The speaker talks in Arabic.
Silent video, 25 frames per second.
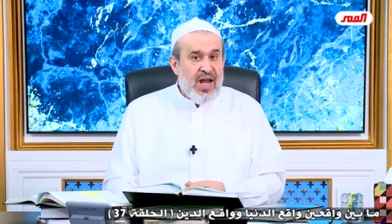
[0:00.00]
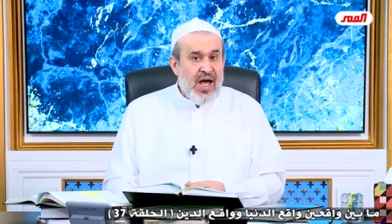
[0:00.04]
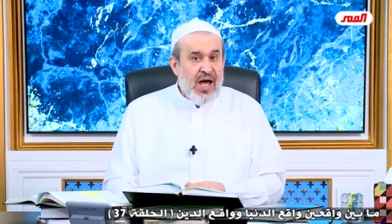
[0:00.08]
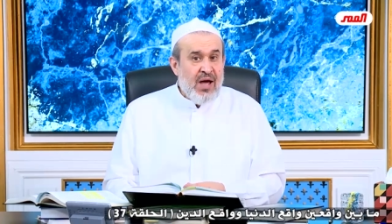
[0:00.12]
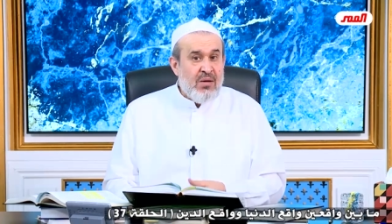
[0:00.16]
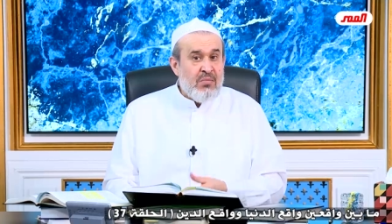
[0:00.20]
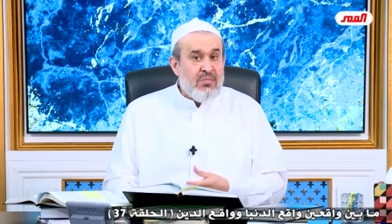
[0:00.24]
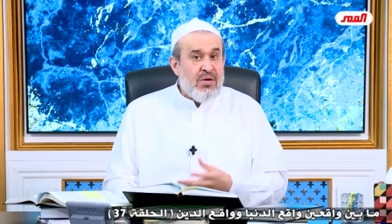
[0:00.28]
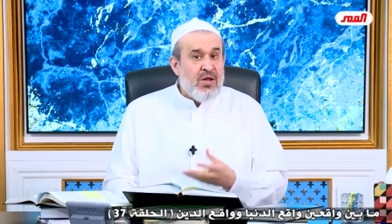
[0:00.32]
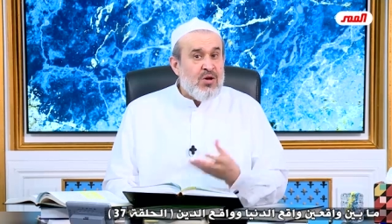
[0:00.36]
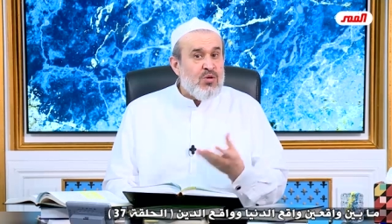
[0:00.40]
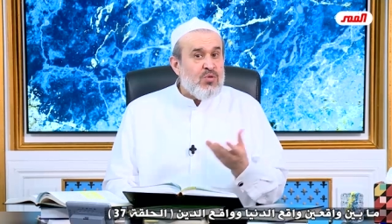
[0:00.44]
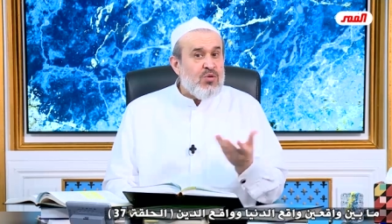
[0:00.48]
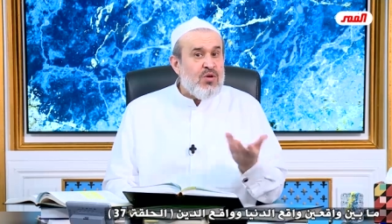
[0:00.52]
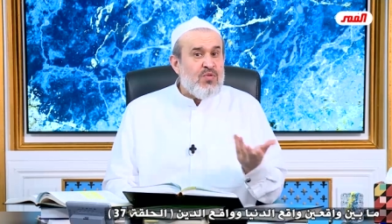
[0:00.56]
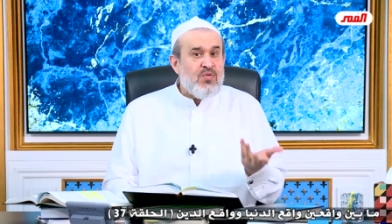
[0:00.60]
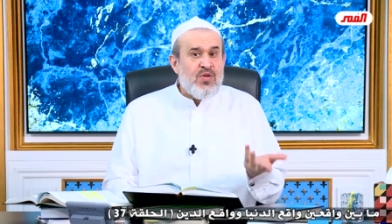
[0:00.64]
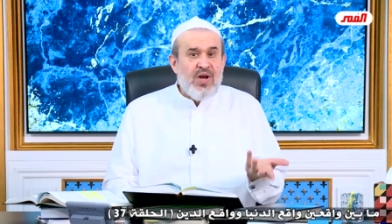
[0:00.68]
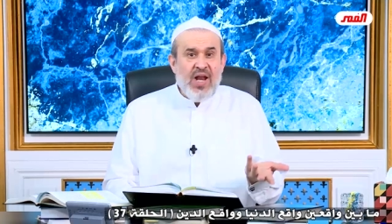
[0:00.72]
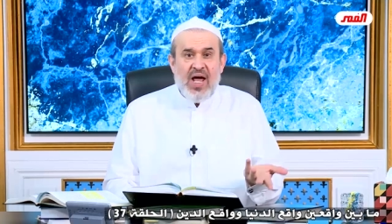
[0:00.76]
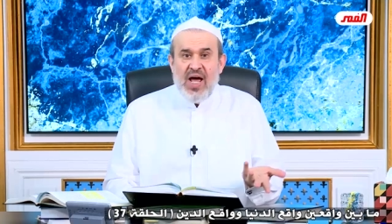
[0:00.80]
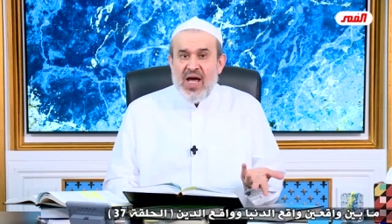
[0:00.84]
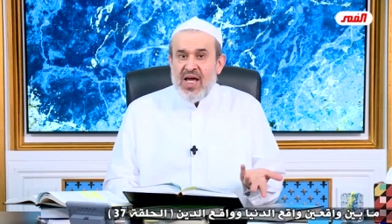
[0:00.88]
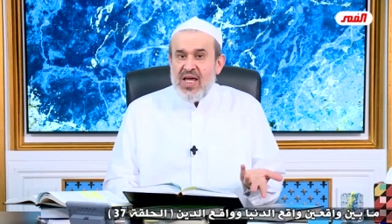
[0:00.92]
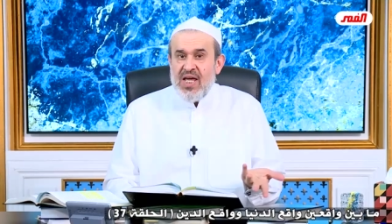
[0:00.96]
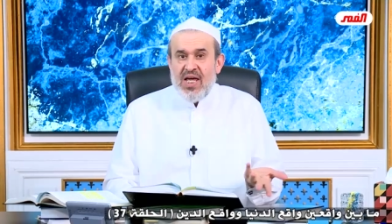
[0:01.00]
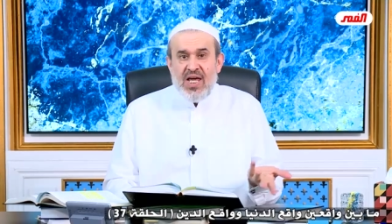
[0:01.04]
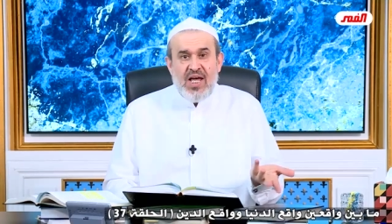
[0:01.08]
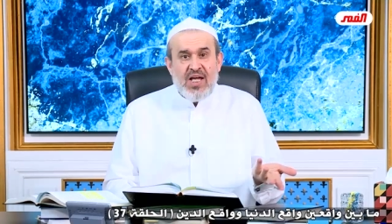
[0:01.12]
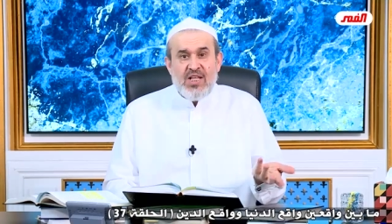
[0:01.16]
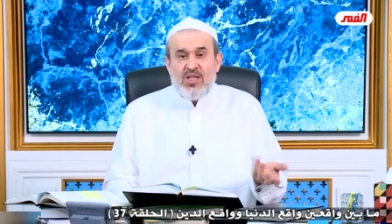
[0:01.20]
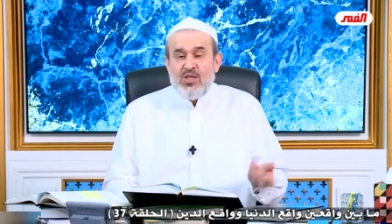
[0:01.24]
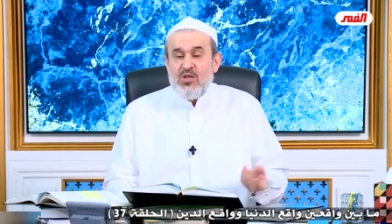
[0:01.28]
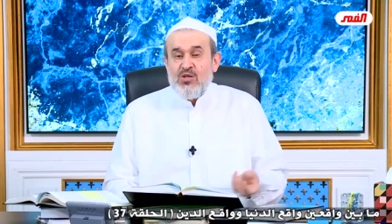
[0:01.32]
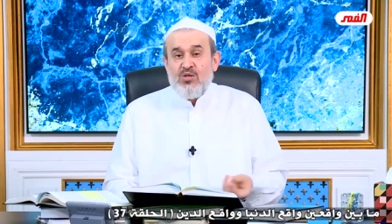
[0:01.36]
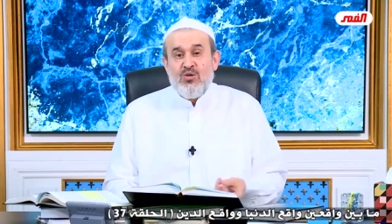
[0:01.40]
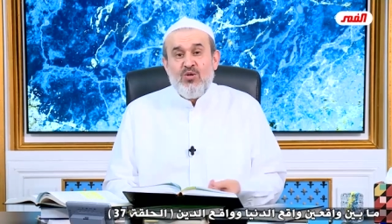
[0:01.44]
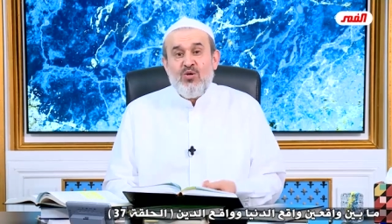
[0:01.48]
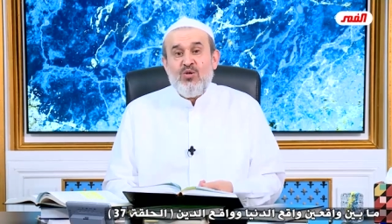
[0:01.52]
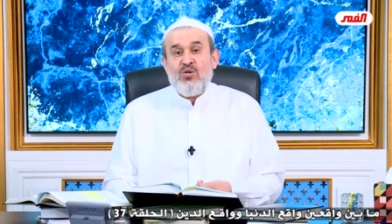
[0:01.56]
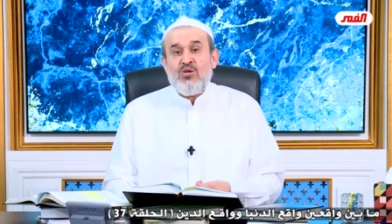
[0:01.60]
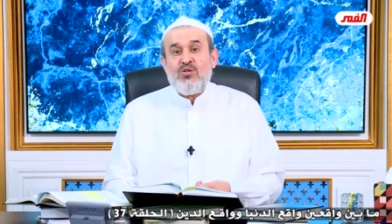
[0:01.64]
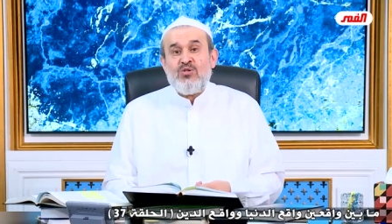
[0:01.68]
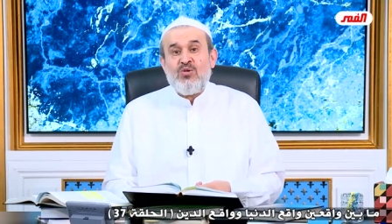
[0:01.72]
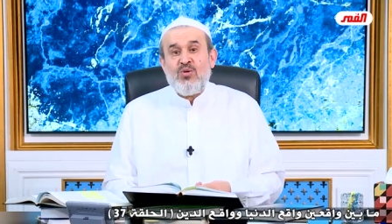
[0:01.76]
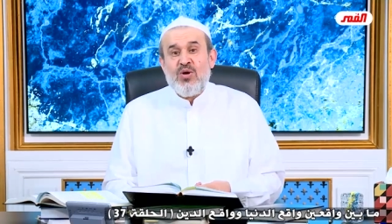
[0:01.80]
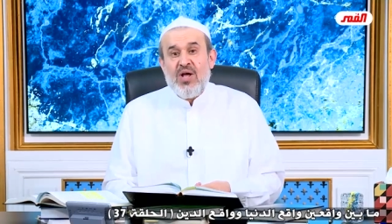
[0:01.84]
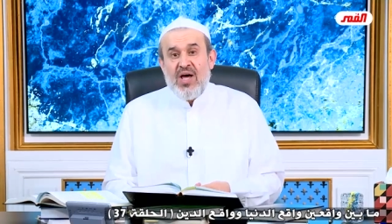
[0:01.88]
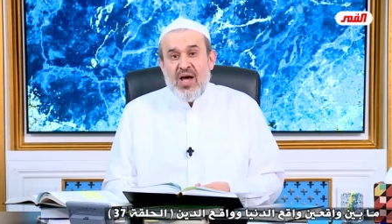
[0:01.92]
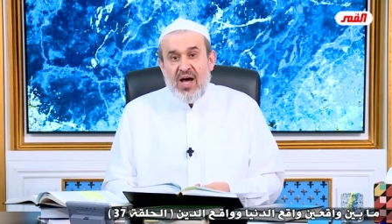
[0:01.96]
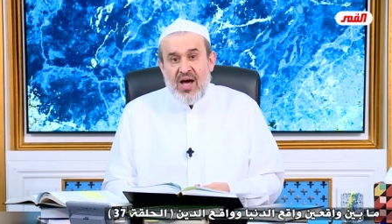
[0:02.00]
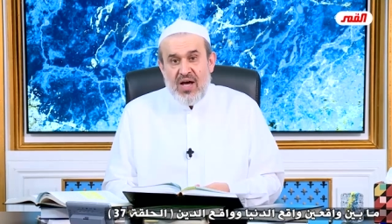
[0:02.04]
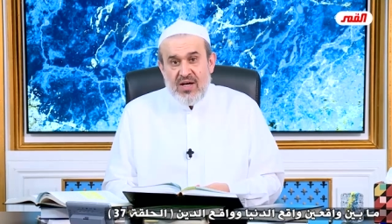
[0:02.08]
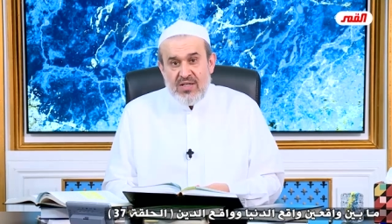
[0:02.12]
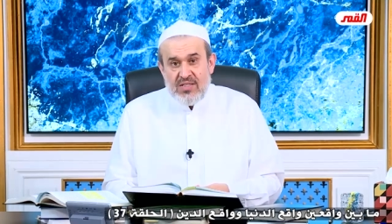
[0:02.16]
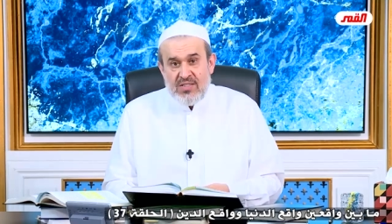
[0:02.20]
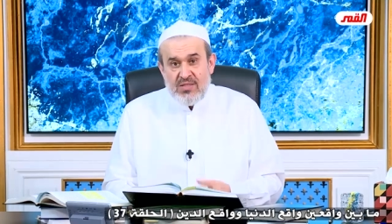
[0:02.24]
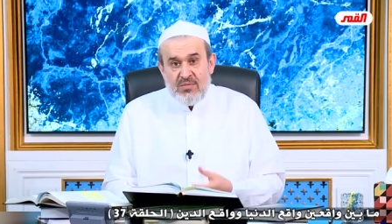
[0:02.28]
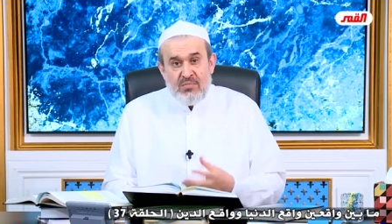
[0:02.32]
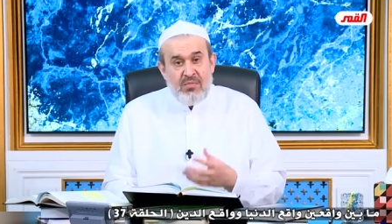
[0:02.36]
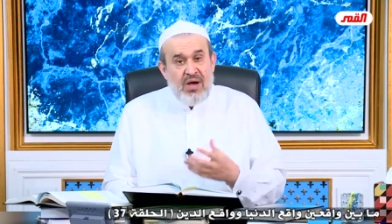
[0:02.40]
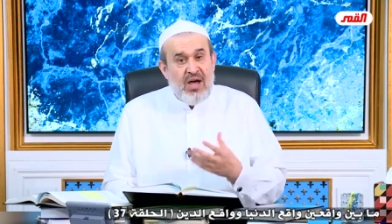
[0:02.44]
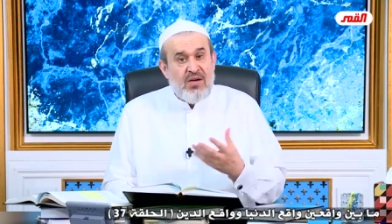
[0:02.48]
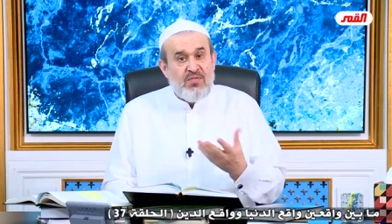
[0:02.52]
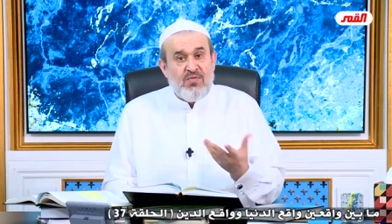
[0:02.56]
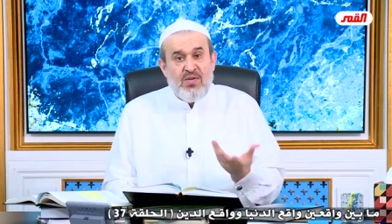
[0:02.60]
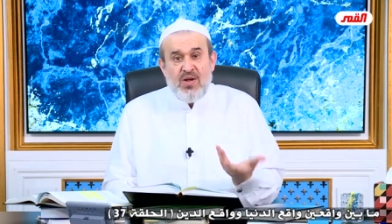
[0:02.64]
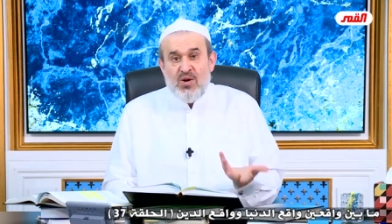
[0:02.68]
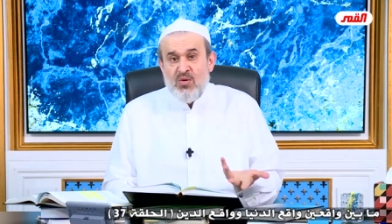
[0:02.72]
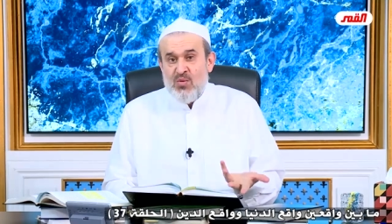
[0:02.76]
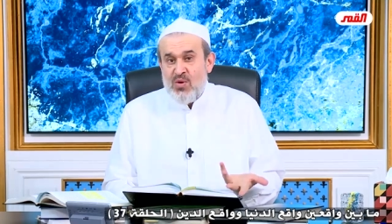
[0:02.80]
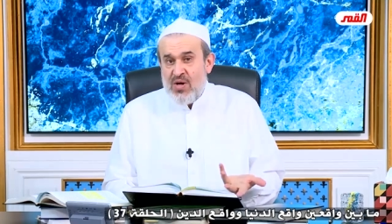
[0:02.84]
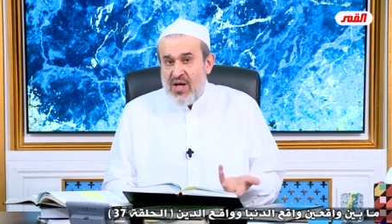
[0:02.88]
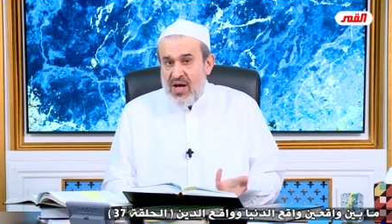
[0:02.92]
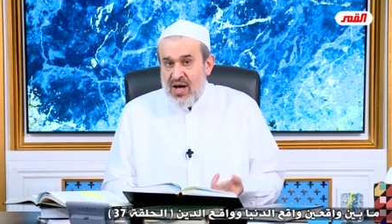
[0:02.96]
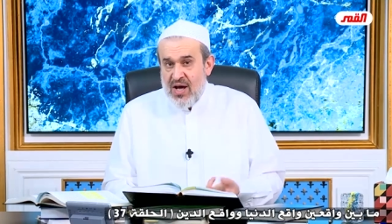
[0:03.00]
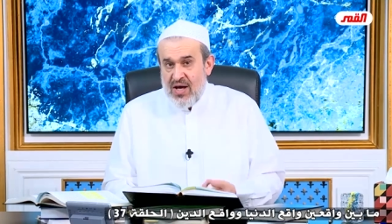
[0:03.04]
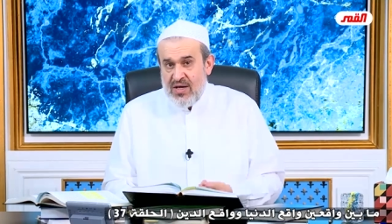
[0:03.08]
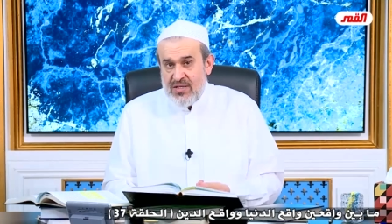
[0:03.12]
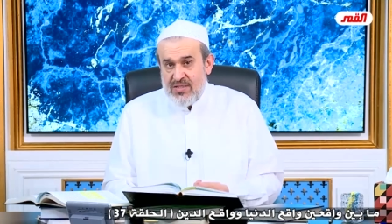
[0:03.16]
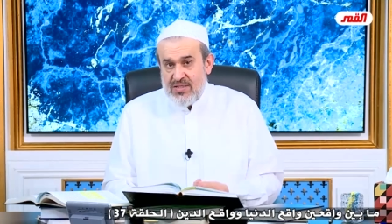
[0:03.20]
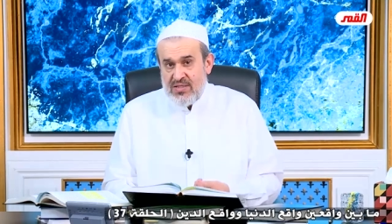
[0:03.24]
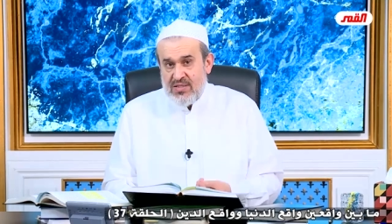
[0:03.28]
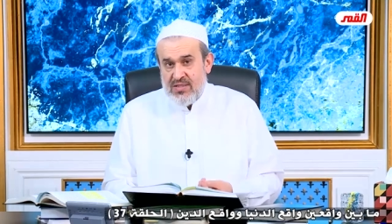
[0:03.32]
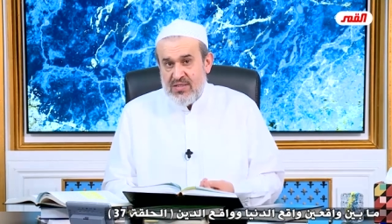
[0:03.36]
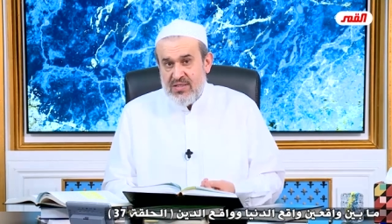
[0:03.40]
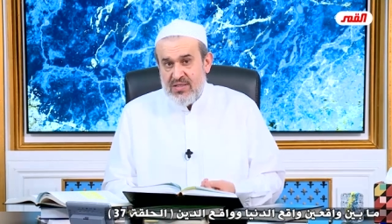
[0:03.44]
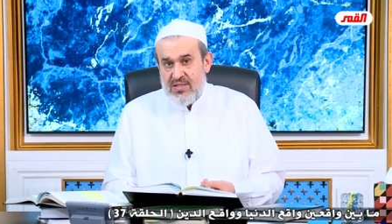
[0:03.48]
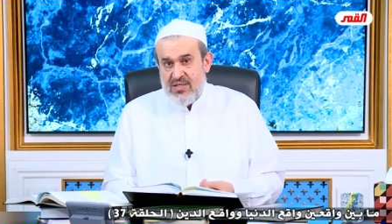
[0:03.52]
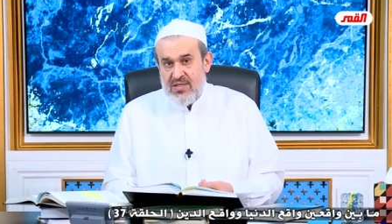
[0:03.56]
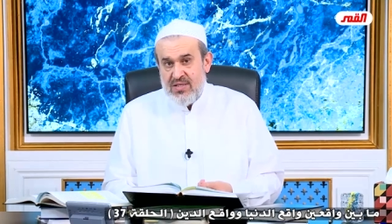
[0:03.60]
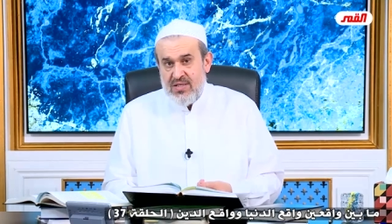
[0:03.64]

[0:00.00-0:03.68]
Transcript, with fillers: عاما هو في الحقيقه جلوس خاص محفل خاص